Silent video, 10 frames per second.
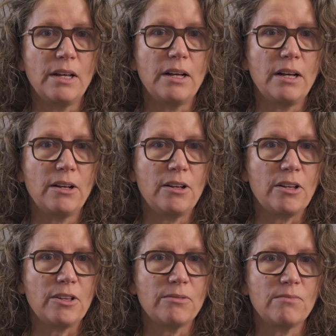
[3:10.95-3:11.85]

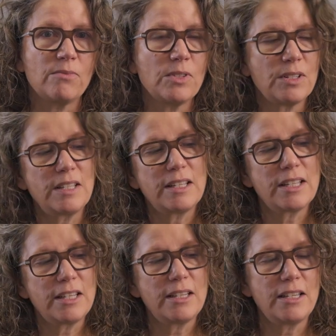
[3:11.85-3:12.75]
Alors, c'est une idée
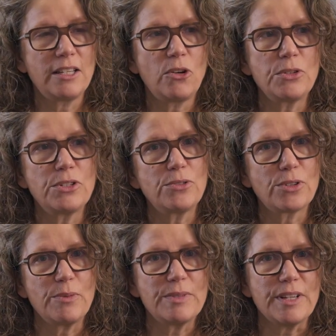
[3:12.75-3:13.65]
qui, continue
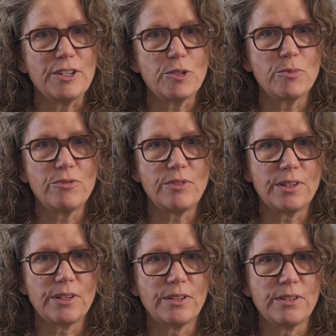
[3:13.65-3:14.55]
comme ça. Je peux
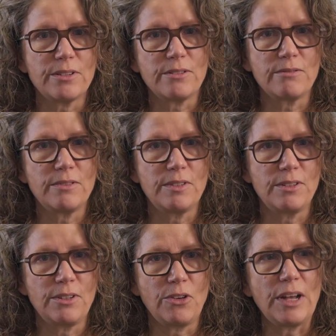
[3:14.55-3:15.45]
voir qu'il
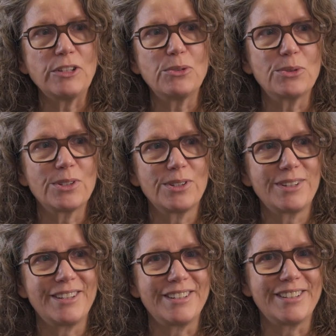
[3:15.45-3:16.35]
y en aura d'autres
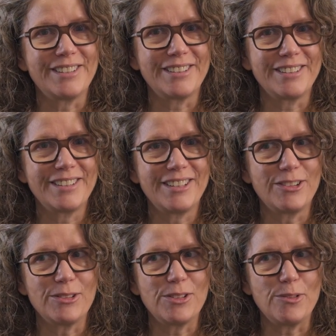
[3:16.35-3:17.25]
euh, qui
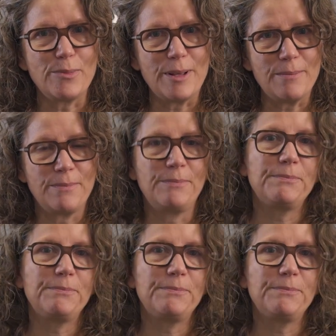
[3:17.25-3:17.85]
continuent de même.